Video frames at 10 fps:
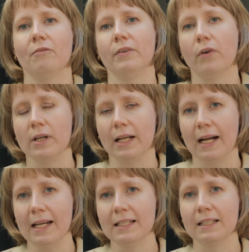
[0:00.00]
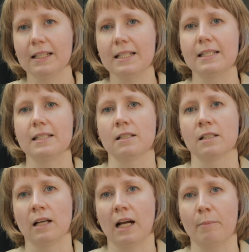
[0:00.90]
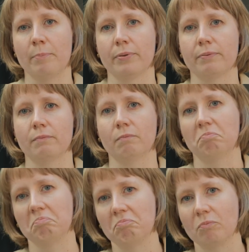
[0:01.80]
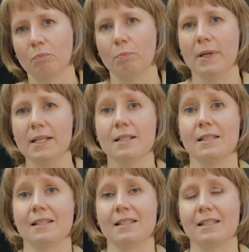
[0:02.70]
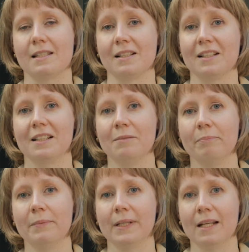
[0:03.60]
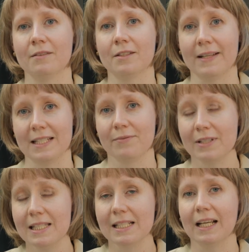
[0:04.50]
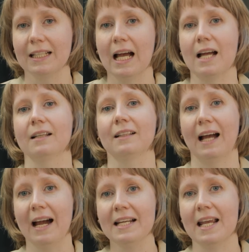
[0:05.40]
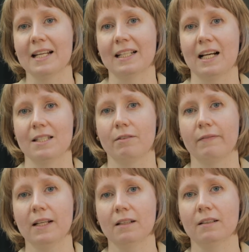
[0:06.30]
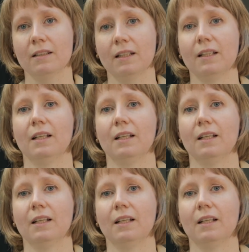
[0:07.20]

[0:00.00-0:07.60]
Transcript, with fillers: Wir wollen eigentlich äh, ab mindestens äh, den 2040er Jahren kein Erdgas verwenden.